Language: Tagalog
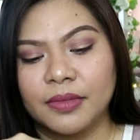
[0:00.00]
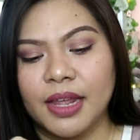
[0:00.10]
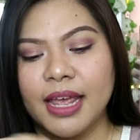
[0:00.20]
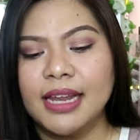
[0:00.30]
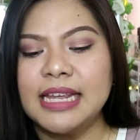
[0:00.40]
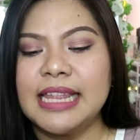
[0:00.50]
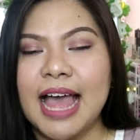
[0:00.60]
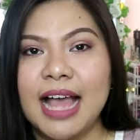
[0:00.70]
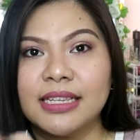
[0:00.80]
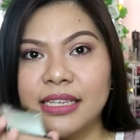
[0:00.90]
And it
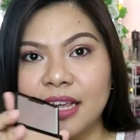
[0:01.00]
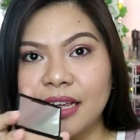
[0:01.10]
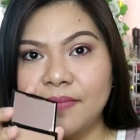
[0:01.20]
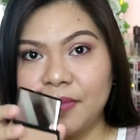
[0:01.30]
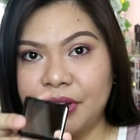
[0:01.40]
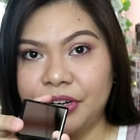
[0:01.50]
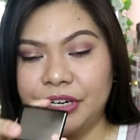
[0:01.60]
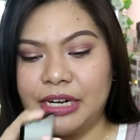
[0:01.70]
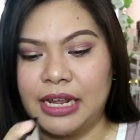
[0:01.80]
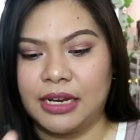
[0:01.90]
has a
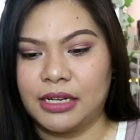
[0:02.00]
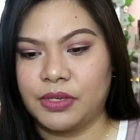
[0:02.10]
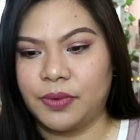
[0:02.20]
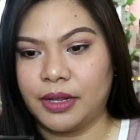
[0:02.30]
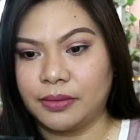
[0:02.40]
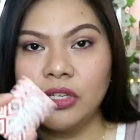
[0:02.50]
mirror then as well.